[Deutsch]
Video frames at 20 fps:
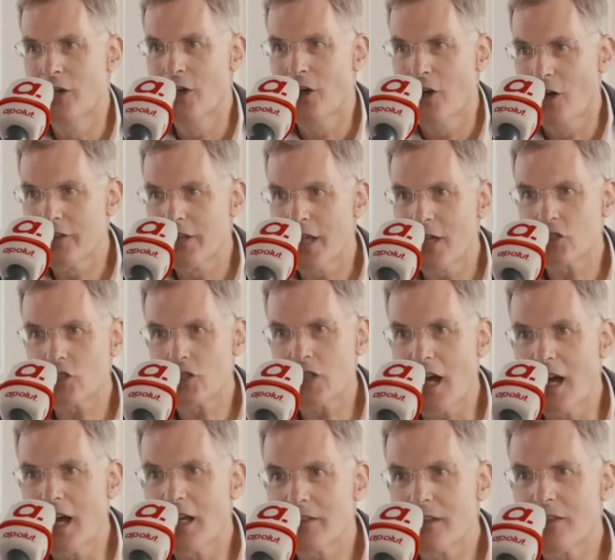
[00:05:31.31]
Und der
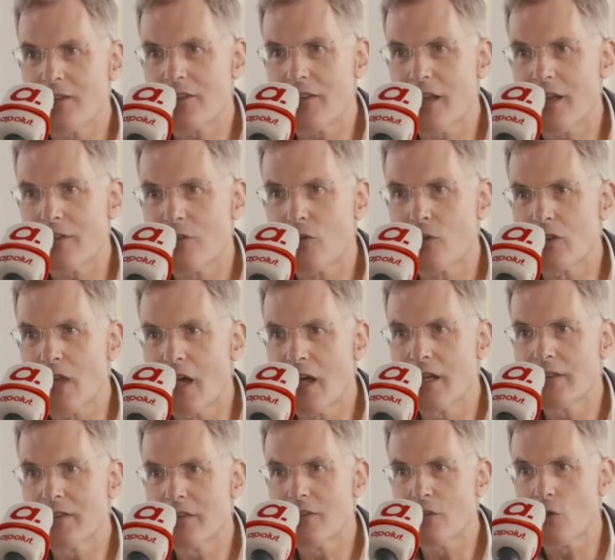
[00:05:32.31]
Staat ist dazu
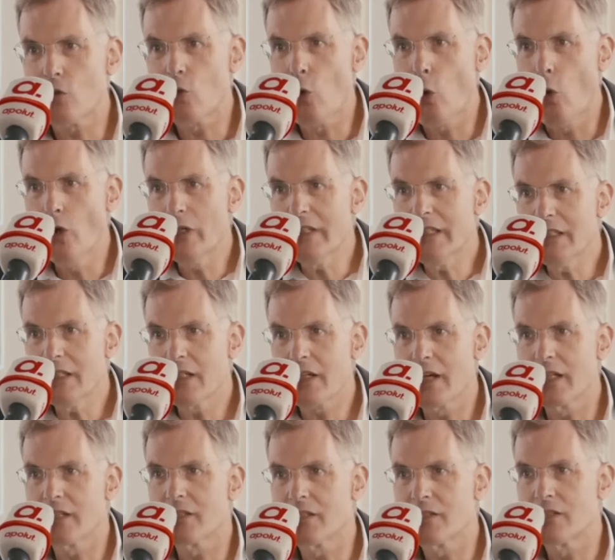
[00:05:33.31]
da, diese
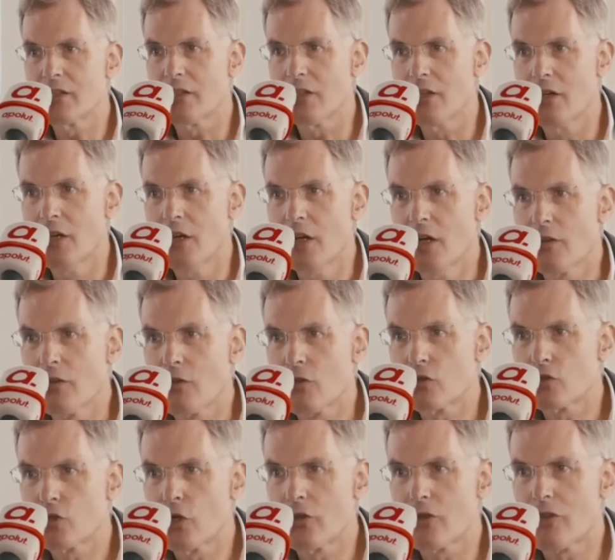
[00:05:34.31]
Grundrechte zu
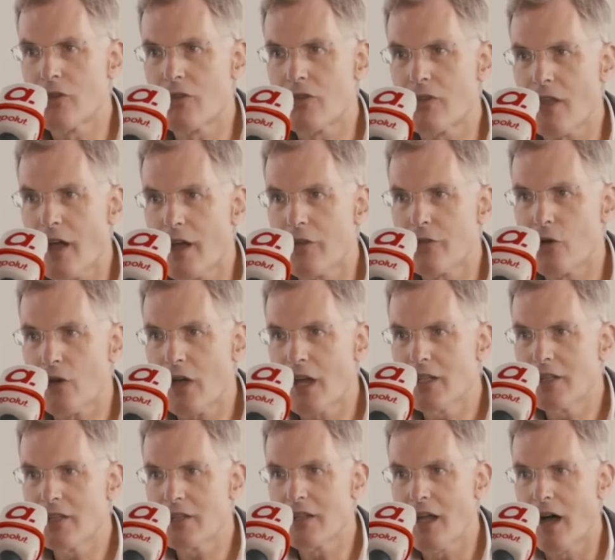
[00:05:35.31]
schützen, also
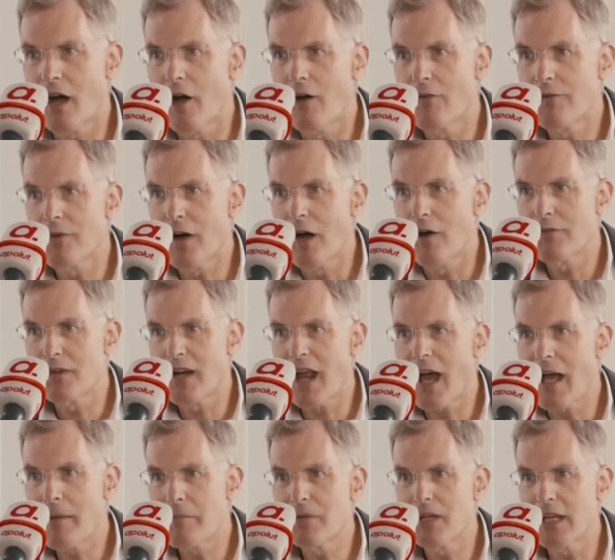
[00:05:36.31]
Rechte auf, auf
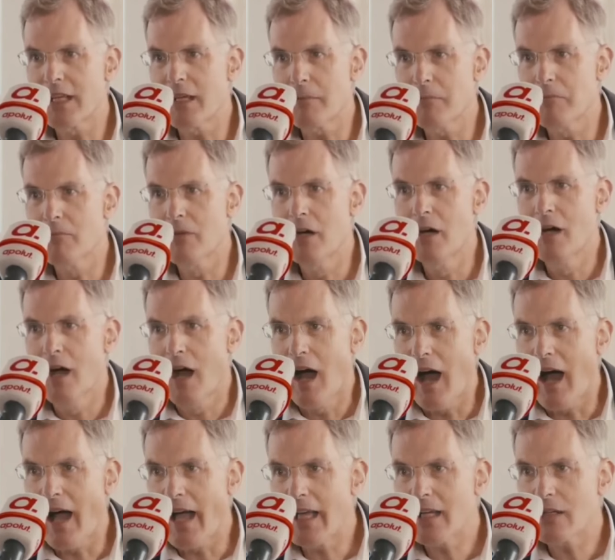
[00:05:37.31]
Leib, Leben,
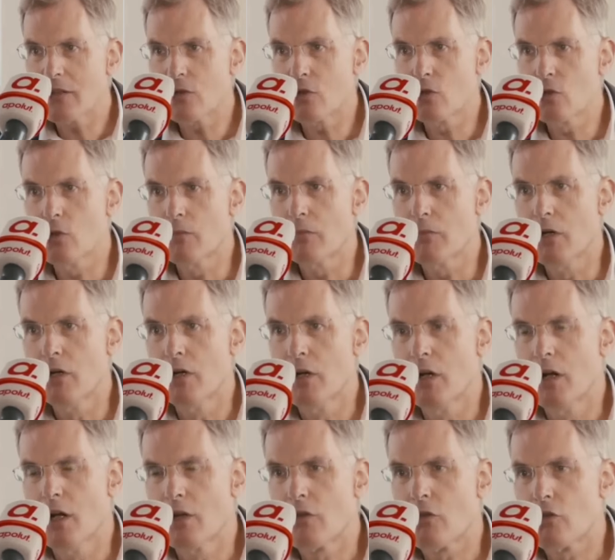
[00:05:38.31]
Eigentum
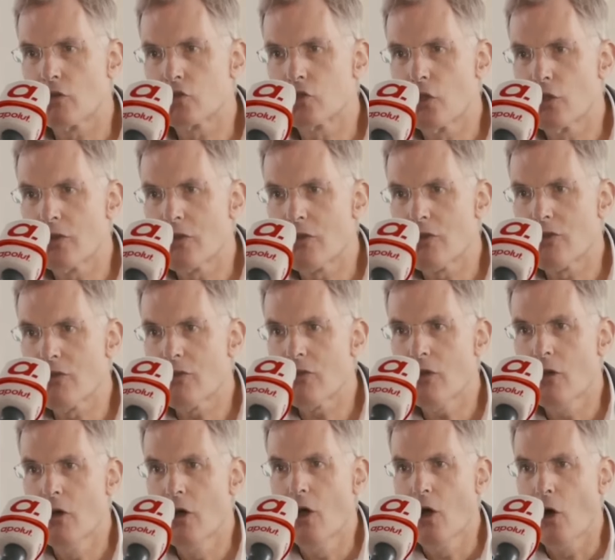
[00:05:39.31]
zu
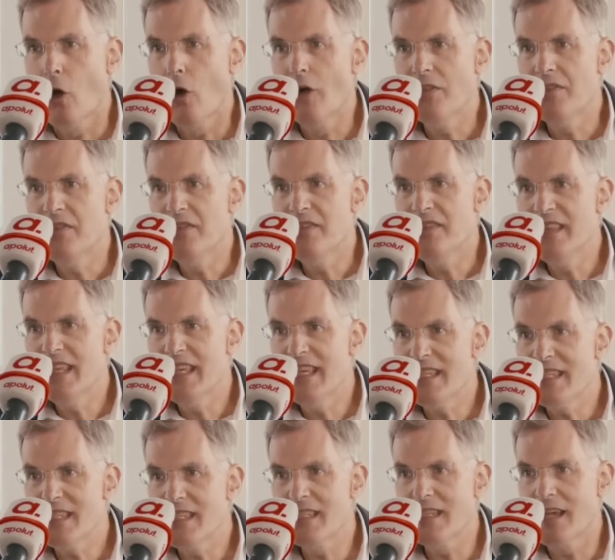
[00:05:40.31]
schützen und
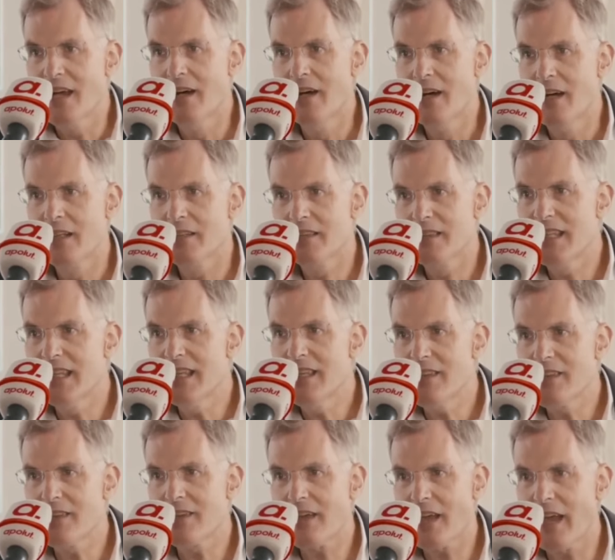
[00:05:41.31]
nicht
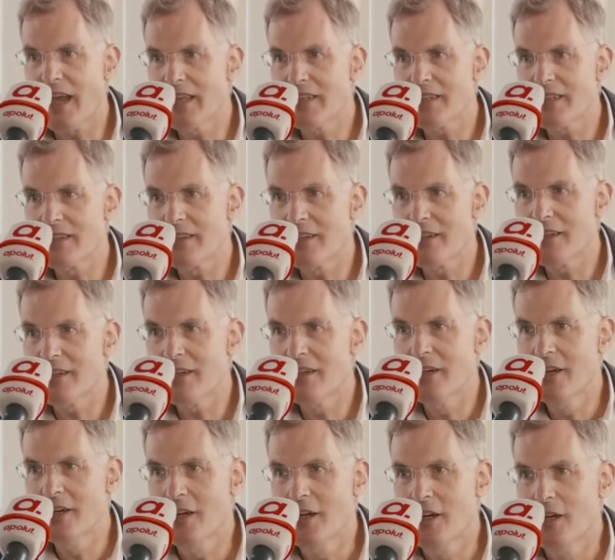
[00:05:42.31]
diese Rechte
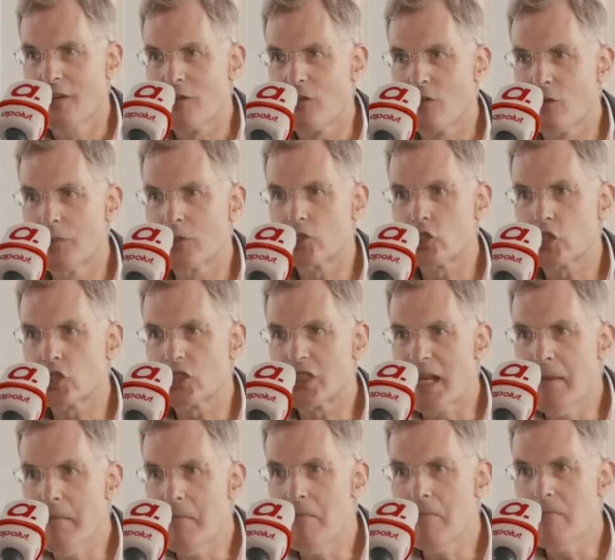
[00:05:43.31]
zu
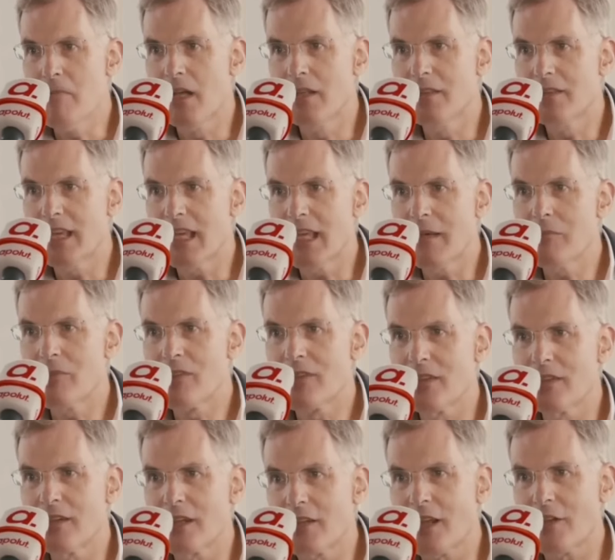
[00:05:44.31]
bestimmen in dem
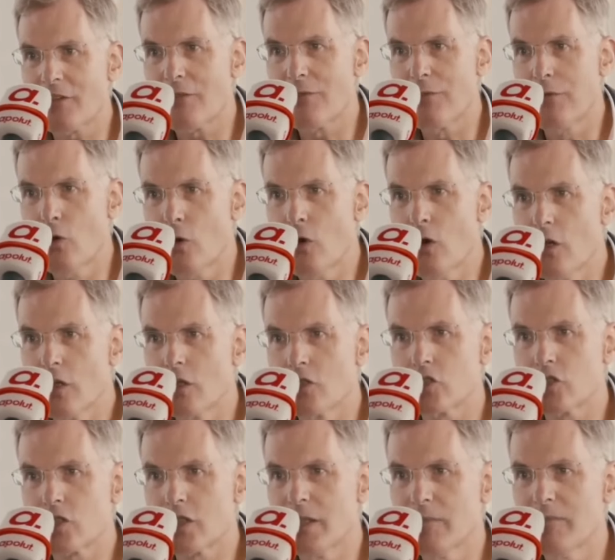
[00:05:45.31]
Sinne, dass
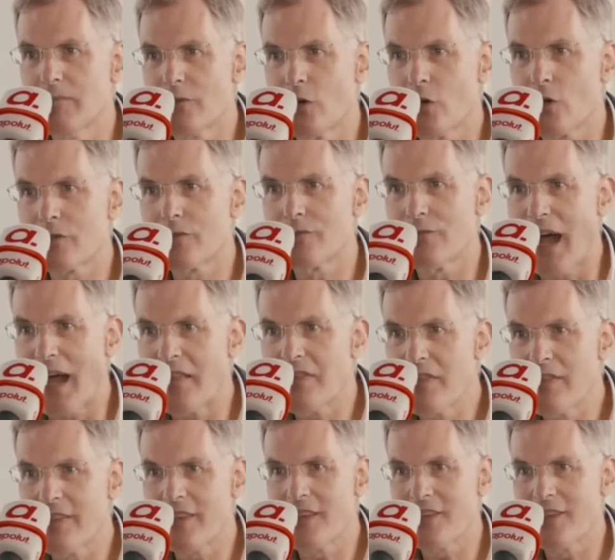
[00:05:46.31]
vorgeschrieben wird,
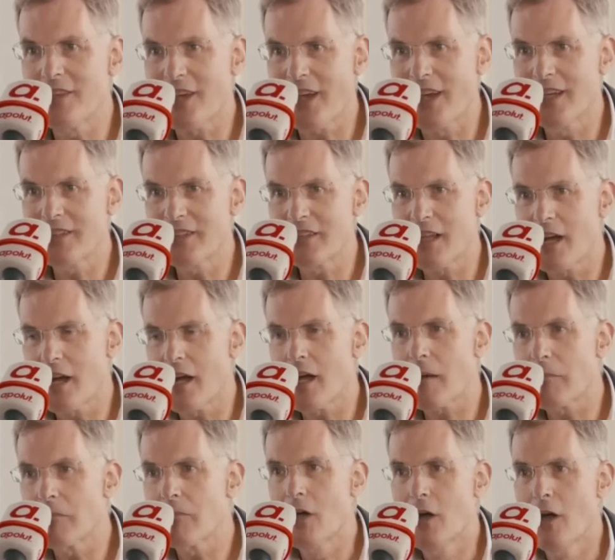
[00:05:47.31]
wann sie die Rechte
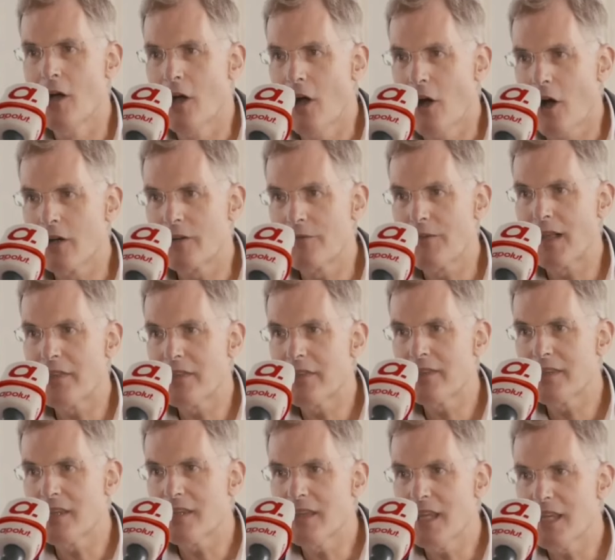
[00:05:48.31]
haben und wann
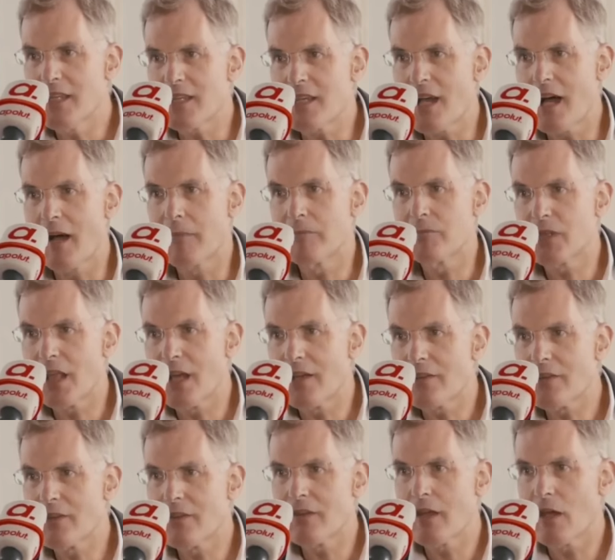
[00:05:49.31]
sie die nicht haben. Das
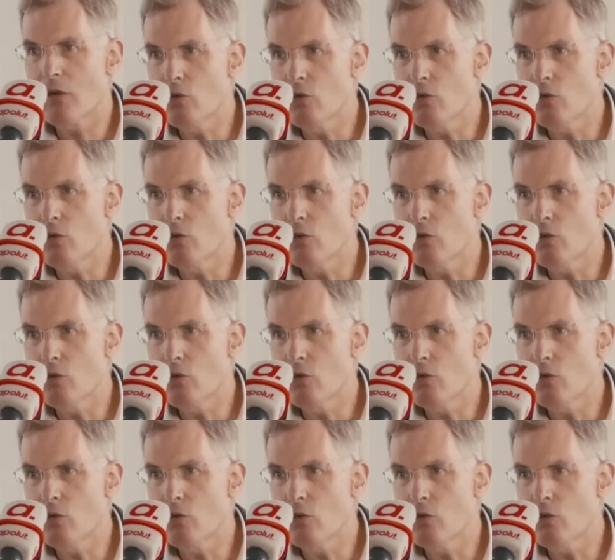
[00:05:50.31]
ist der